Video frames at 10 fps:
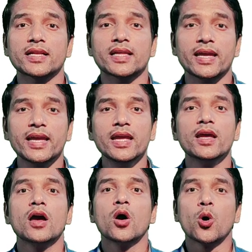जाता है
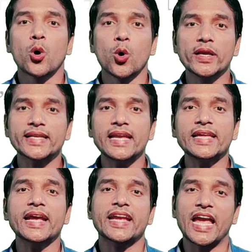होल के
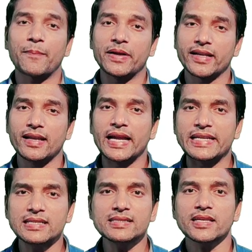लिए कैपिटल
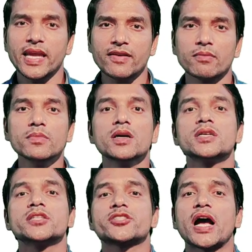लेटर्स एवं
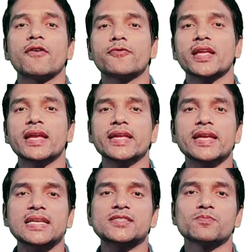शाफ्ट के
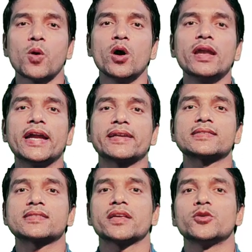लिए स्मॉल
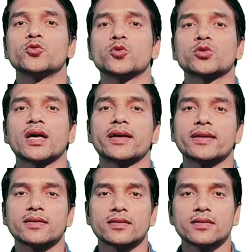लेटर्स का यूज होता
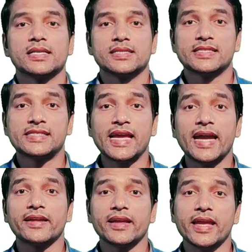है
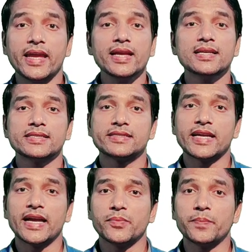जेड ए
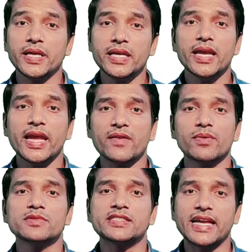जेड बी
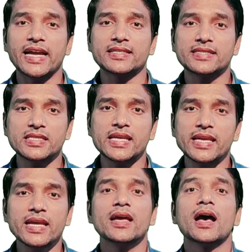एवं जेड सी
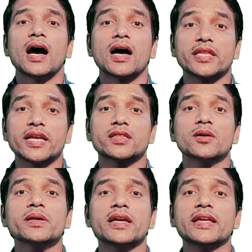
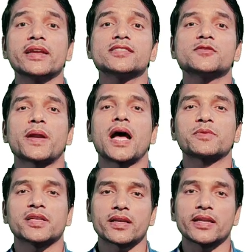अधिकतम क्लियरेंस
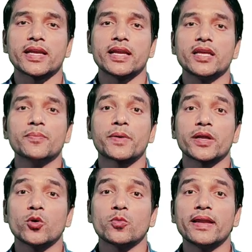प्राप्त करने के लिए
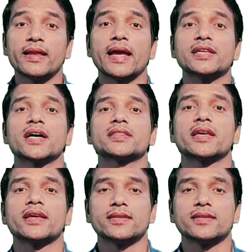प्रयोग में लाए जाते